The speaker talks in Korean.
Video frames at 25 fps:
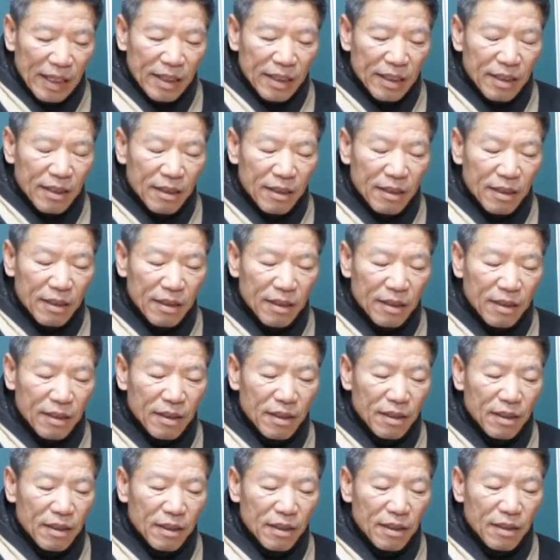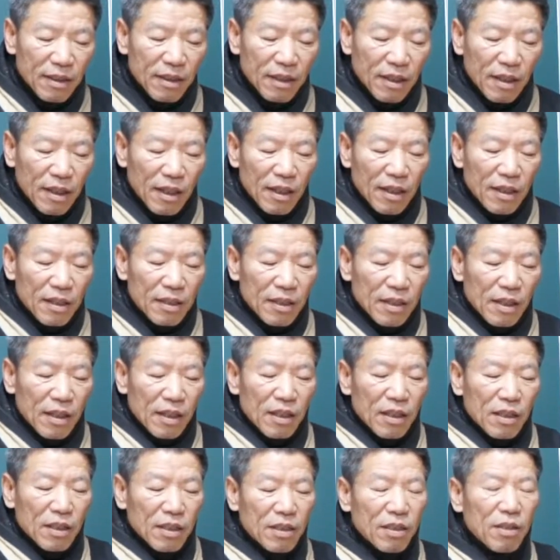이, 이,
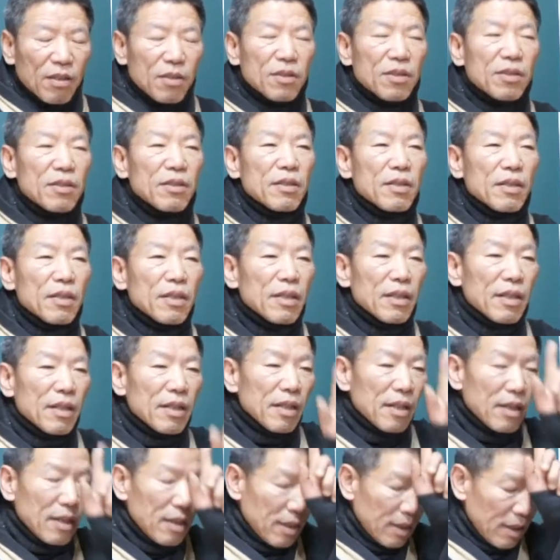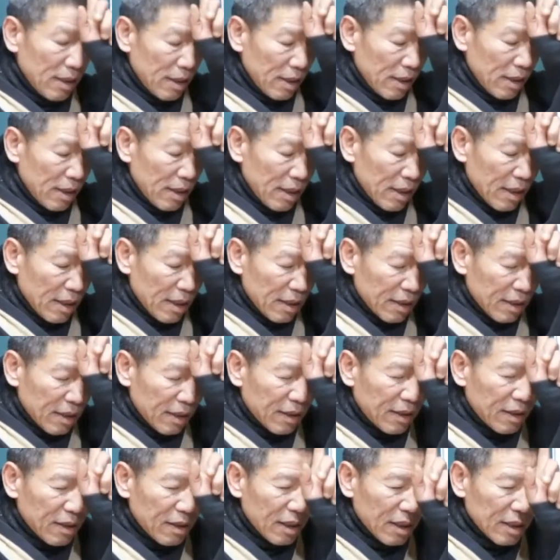그것은
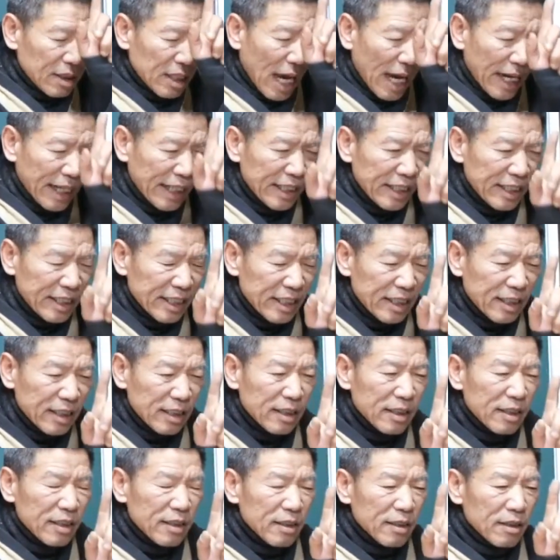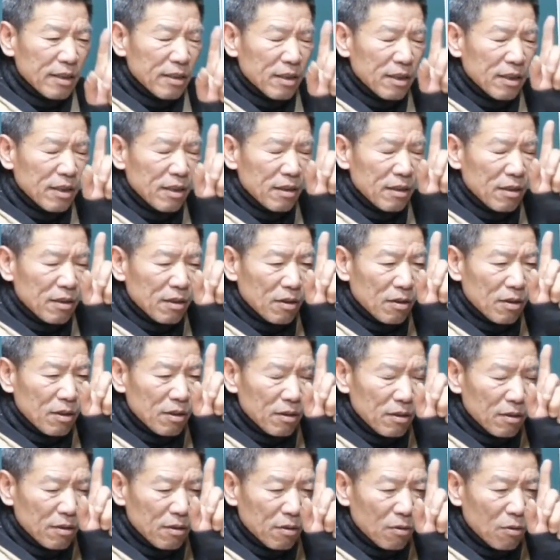그렇게 자기들, 그,
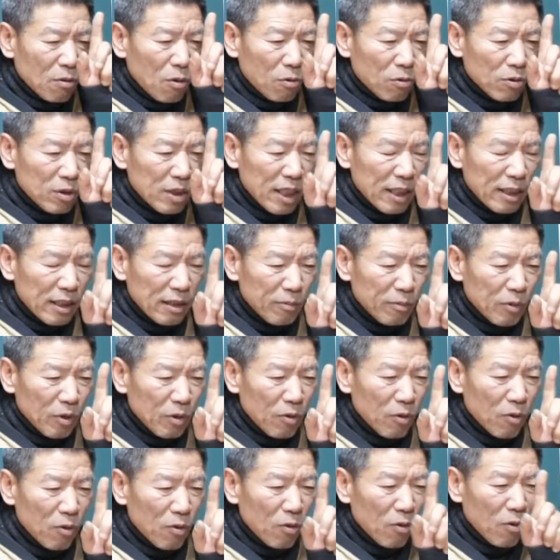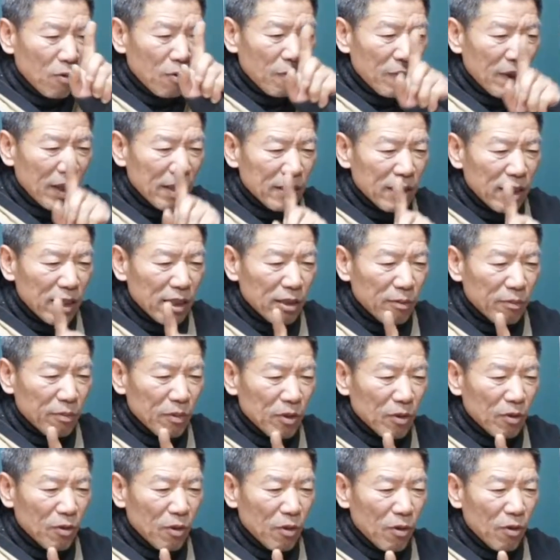그, 공자님도 그렇고,
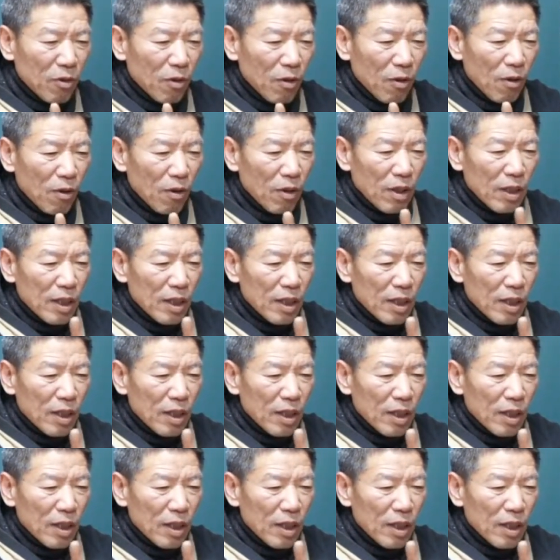맹자님도 그렇고,